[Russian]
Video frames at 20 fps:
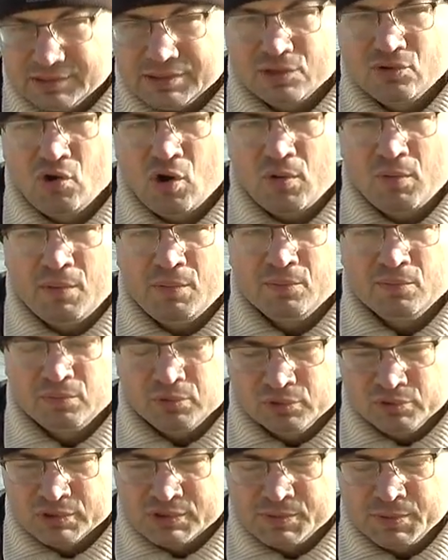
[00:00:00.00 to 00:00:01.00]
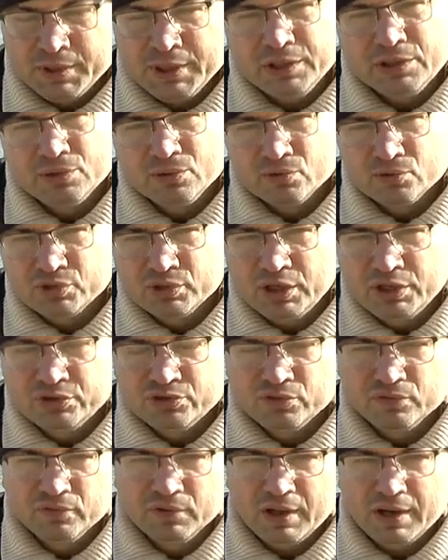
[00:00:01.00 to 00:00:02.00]
закормом буду смотреть, нужна
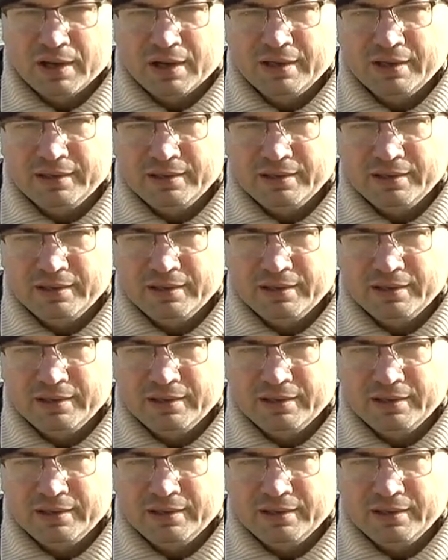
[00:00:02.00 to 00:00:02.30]
еще влага